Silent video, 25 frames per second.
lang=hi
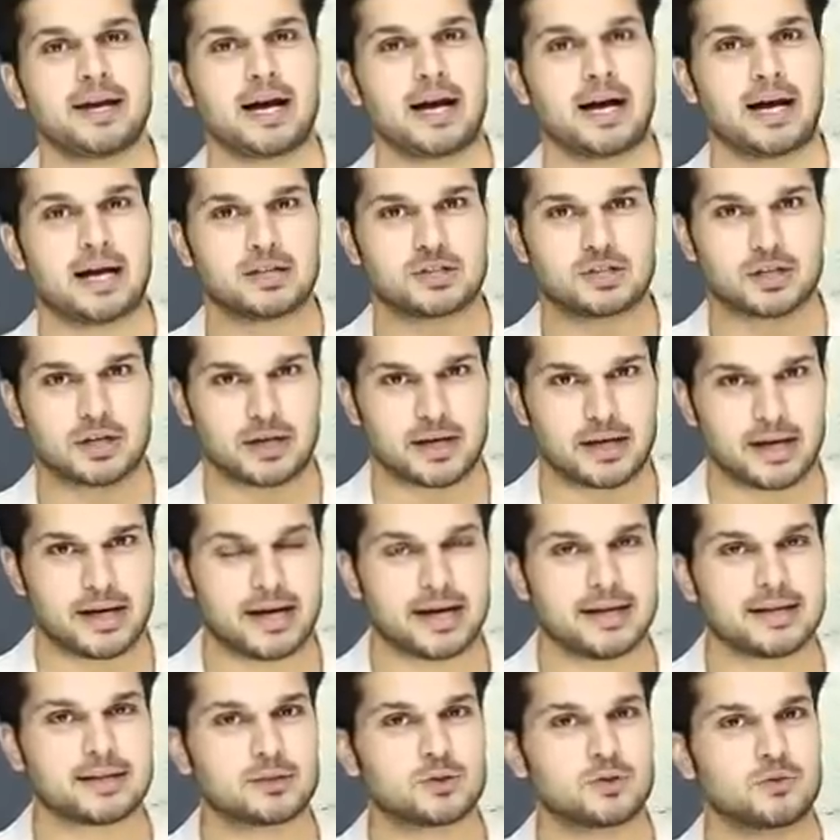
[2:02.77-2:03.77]
आज
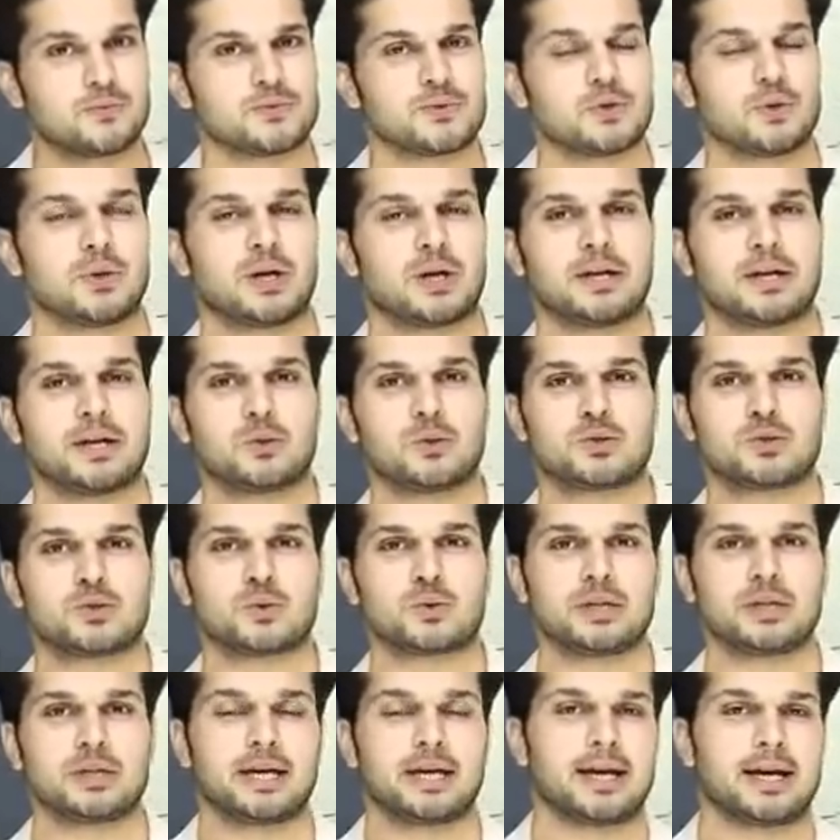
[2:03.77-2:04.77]
एट्थ ऑफ जुलाई हो
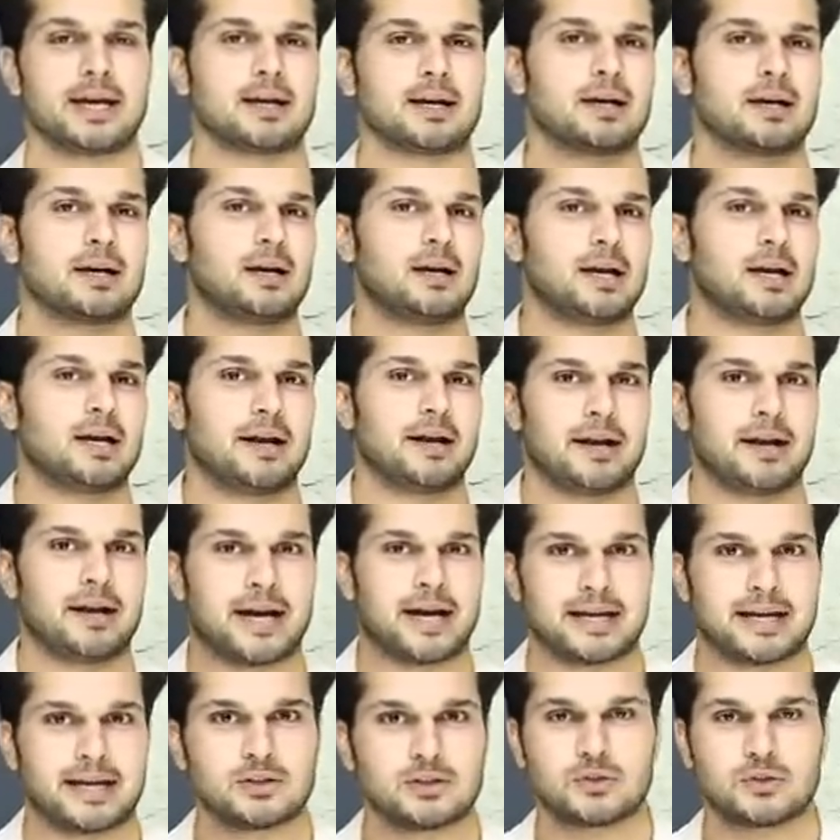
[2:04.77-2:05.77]
चुकी है कल है
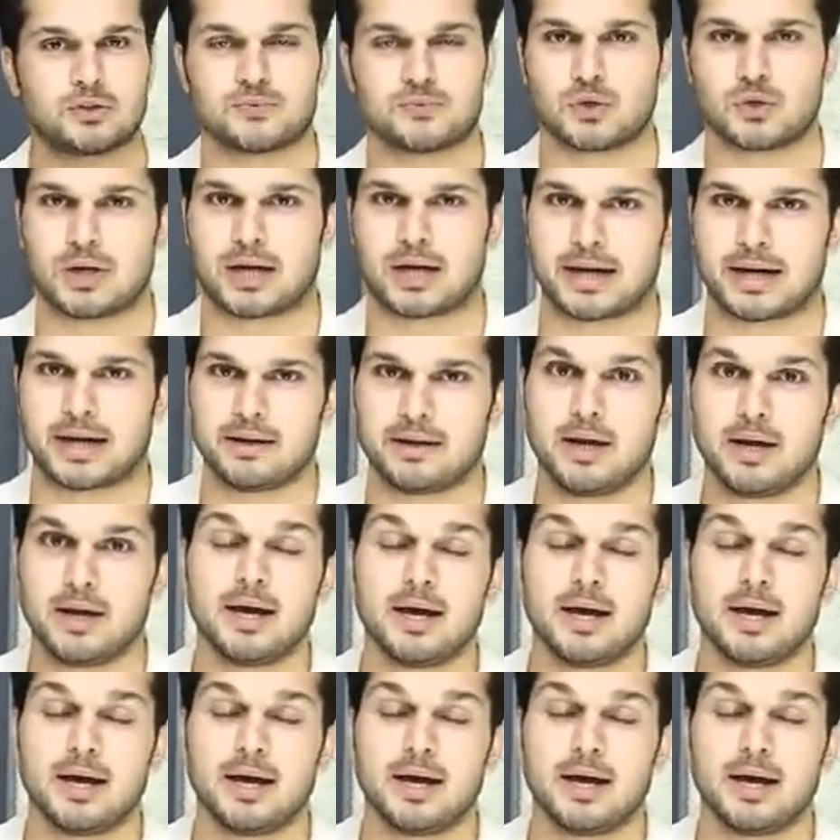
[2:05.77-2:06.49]
नाइन्थ ऑफ जुलाई